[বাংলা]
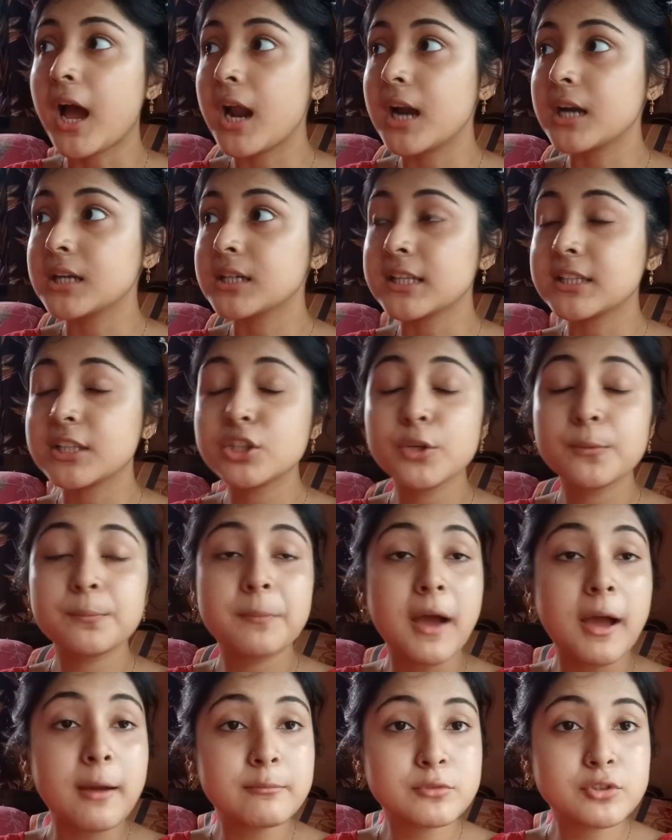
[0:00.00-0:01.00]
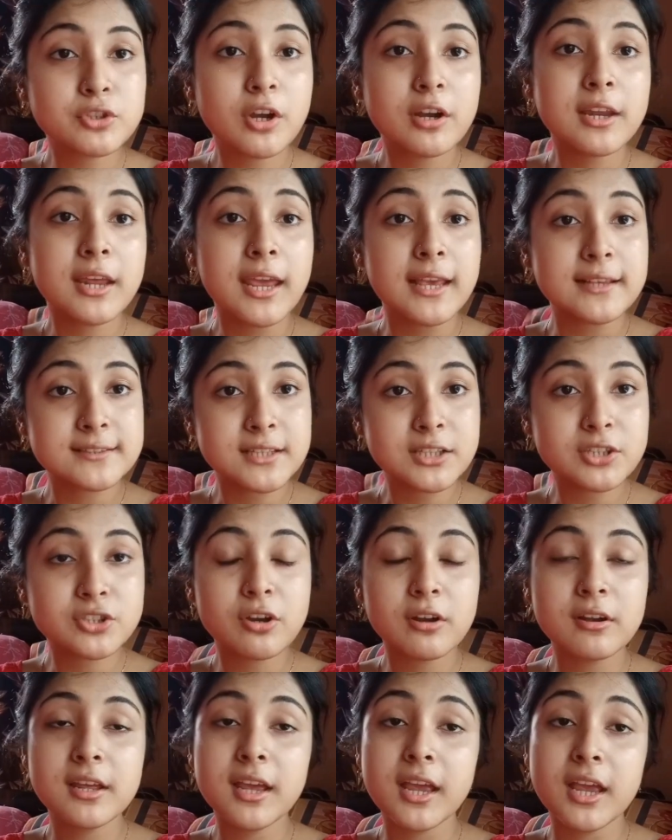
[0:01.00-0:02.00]
আর সাথে তো পাম্প চলে এসি
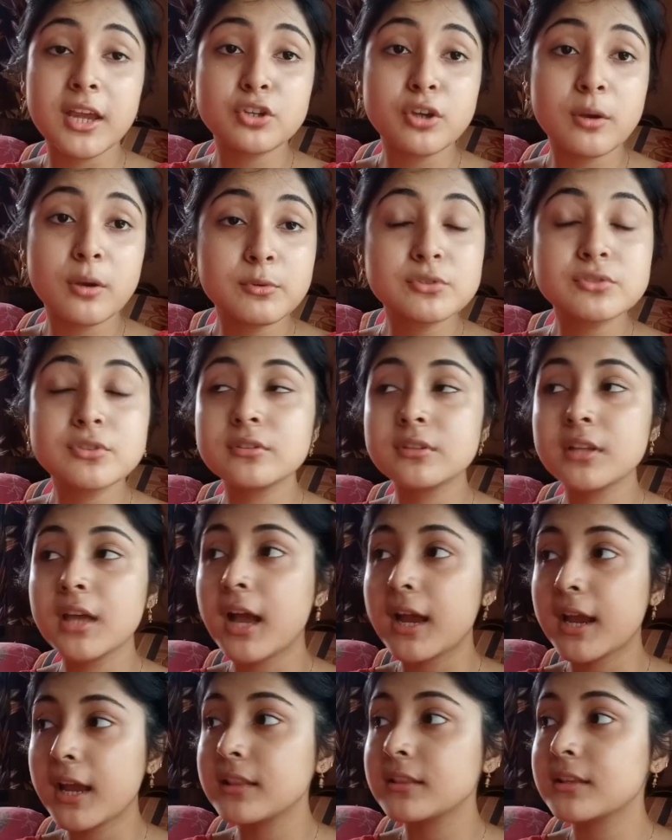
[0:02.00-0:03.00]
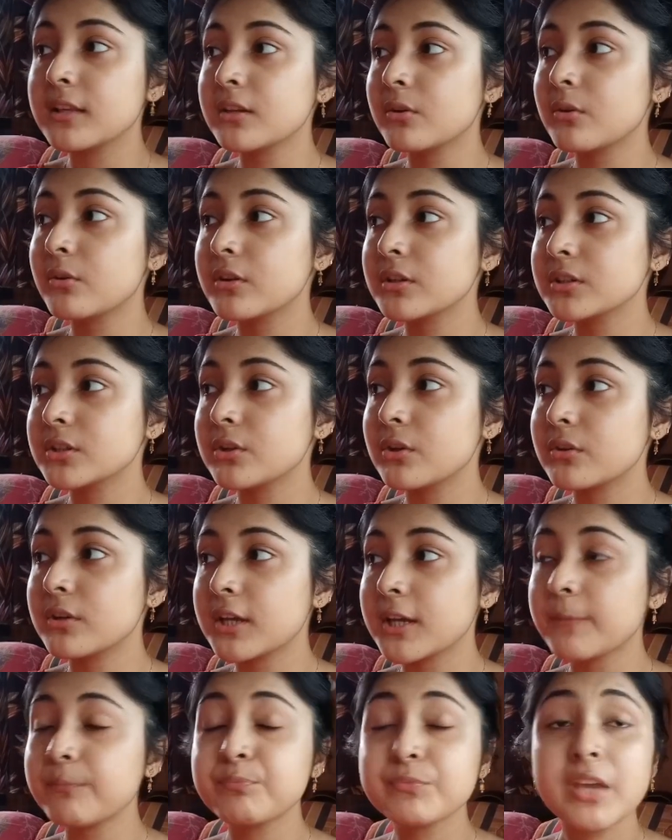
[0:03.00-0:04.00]
চলে এই সমস্ততে আগের দিন হয়েছিল
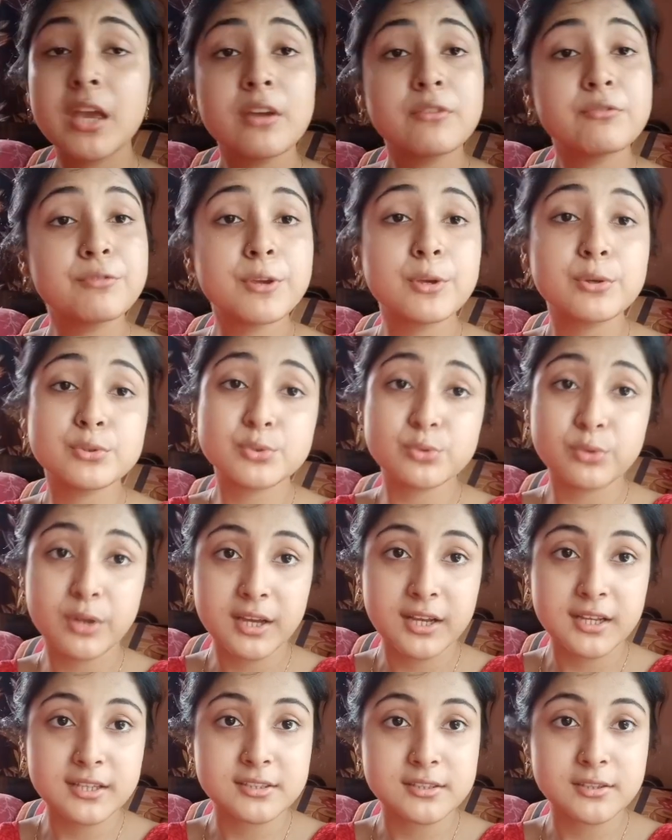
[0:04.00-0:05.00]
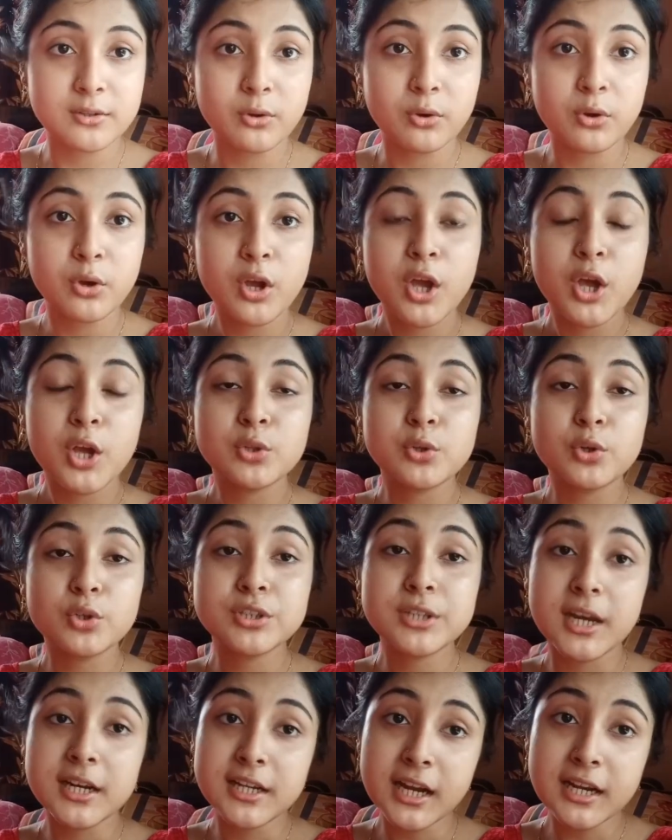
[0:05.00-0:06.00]
কি ফিউজ উড়ে গেছিলো তো
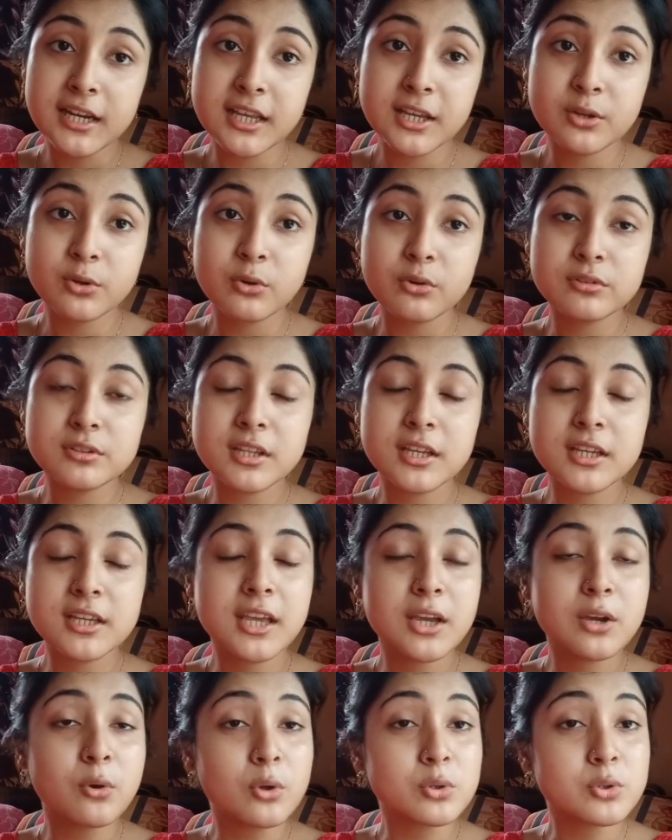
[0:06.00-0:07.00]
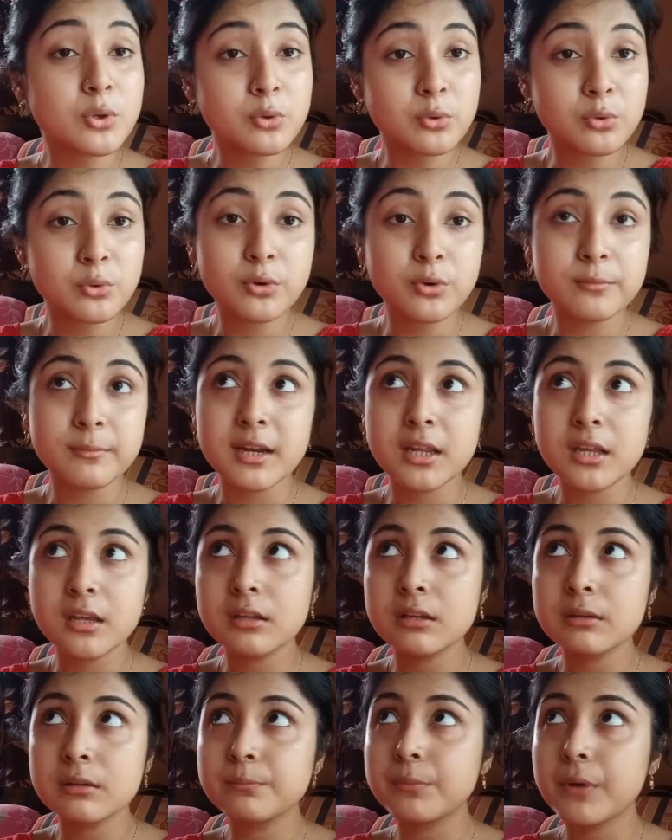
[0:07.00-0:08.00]
সেটা ঠিক করতে গিয়ে কতক্ষণ মানে
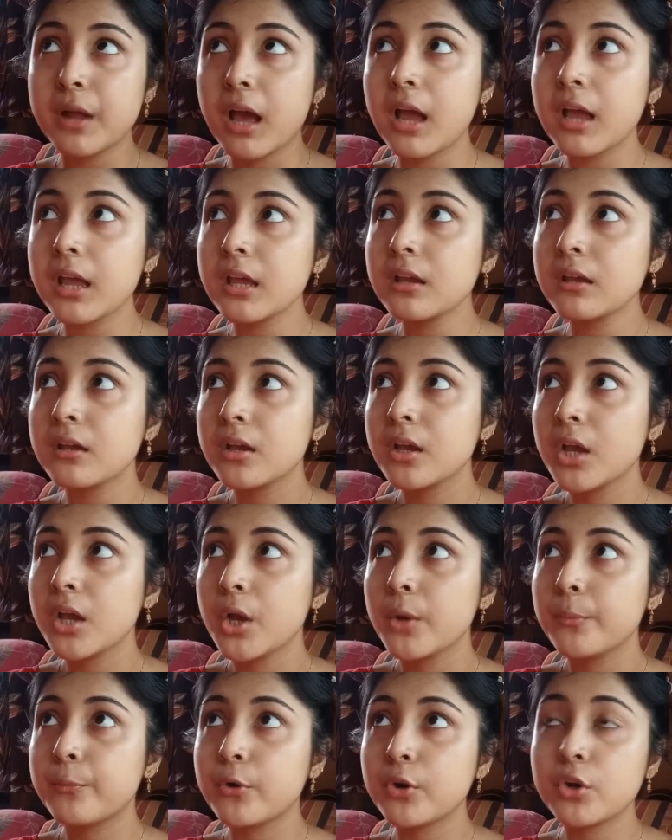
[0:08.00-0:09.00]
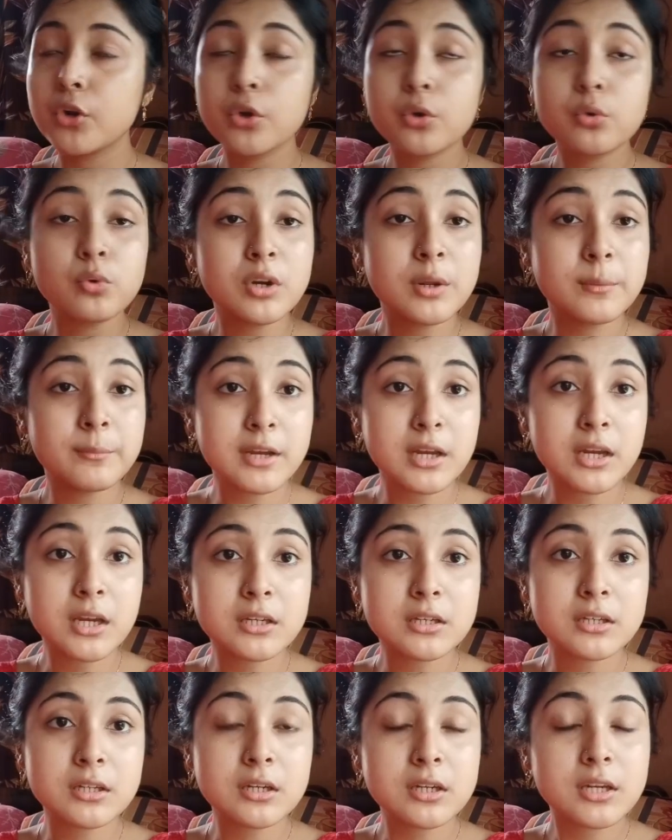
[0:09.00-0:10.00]
প্রায় পনেরো কুড়ি
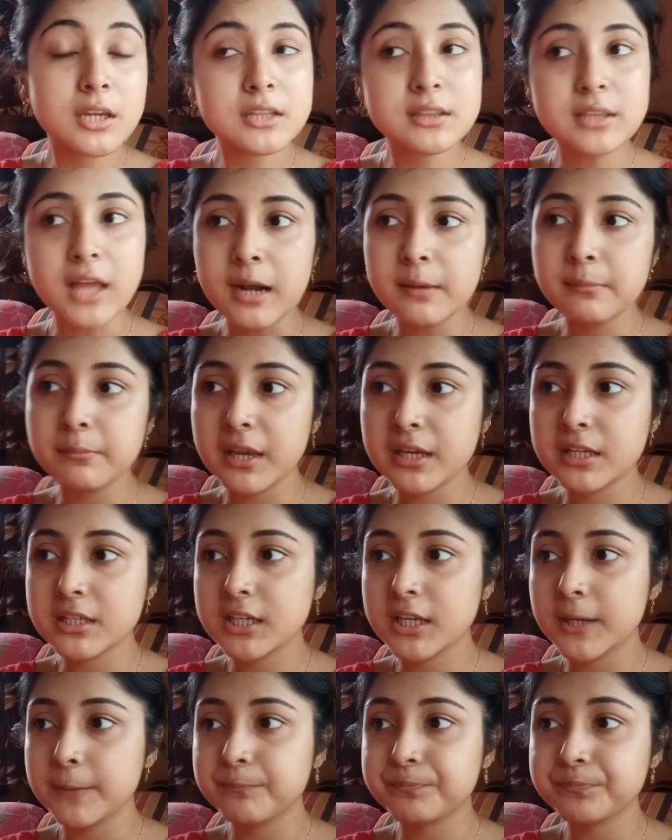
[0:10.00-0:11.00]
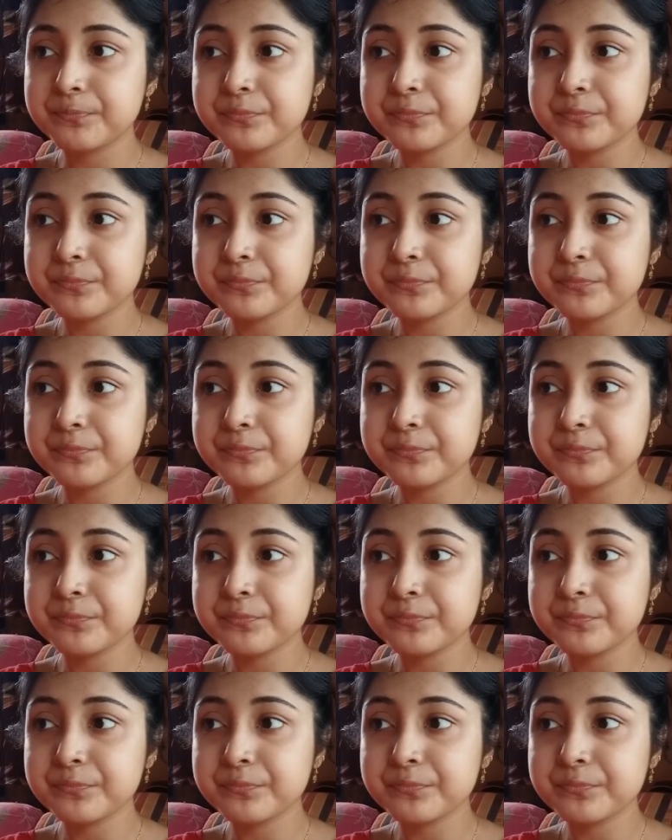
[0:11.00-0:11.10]
মিনিট কি তার বেশি